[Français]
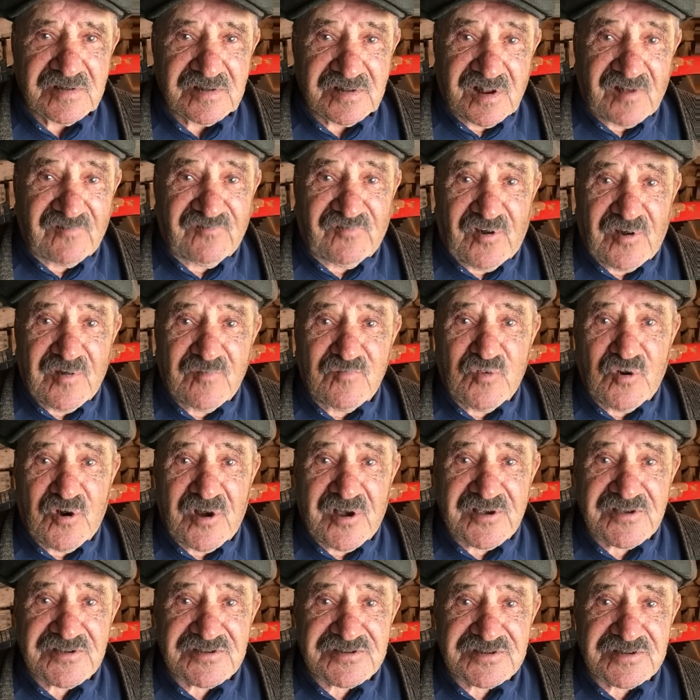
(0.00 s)
De la
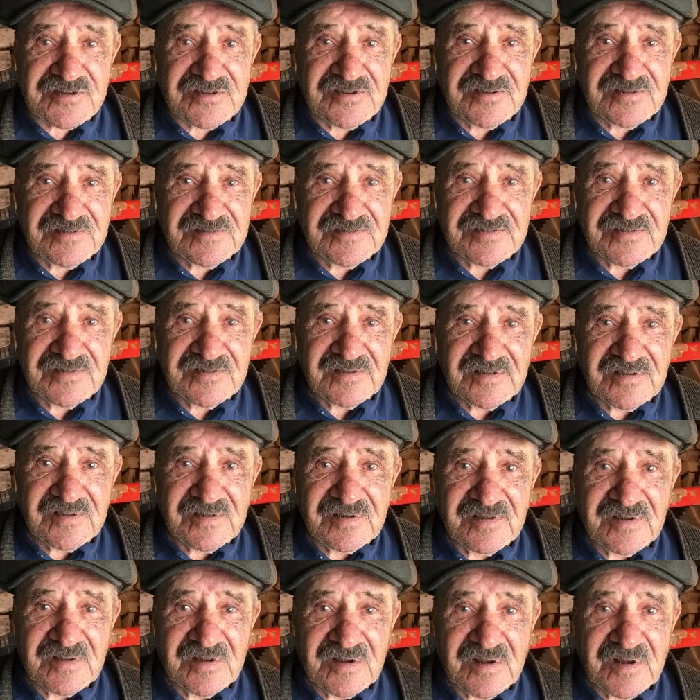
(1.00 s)
framboise. Et on la
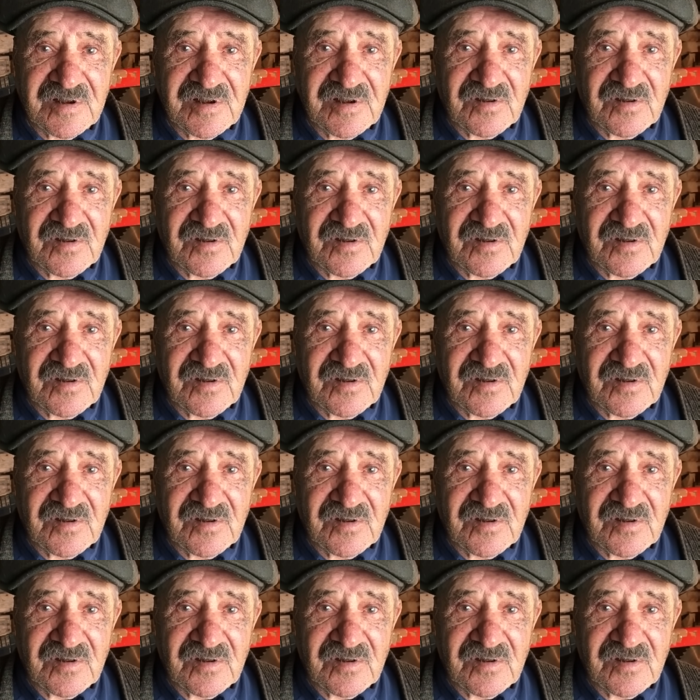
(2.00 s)
buvait à quelle